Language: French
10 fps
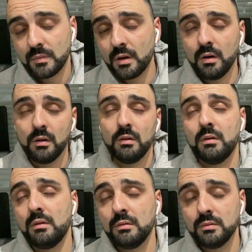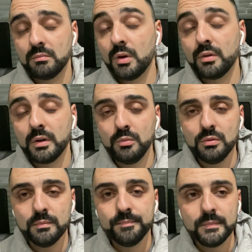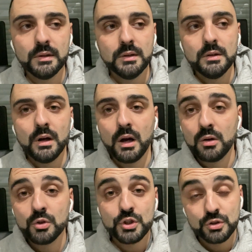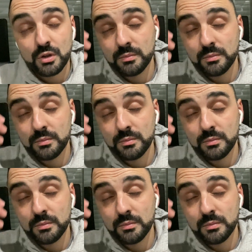en, bah, dans les buts. À gauche, j'aurais